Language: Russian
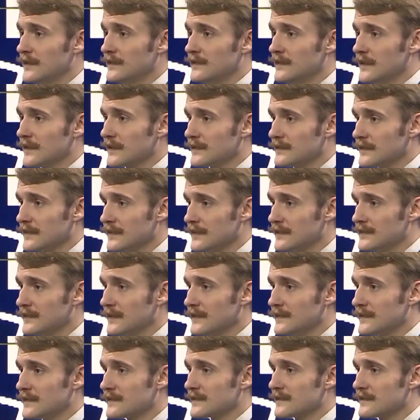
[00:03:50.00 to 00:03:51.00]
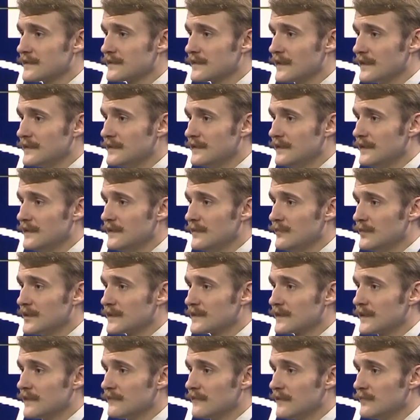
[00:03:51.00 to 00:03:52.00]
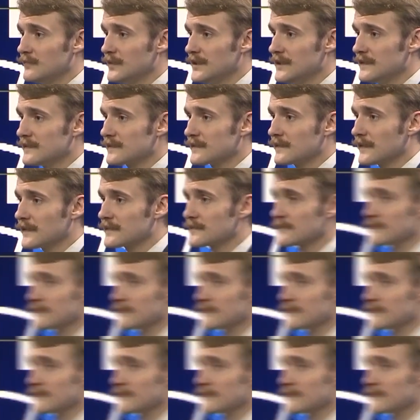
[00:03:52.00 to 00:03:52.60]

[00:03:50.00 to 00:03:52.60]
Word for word: Некоторые тезисы статьи немецкого министра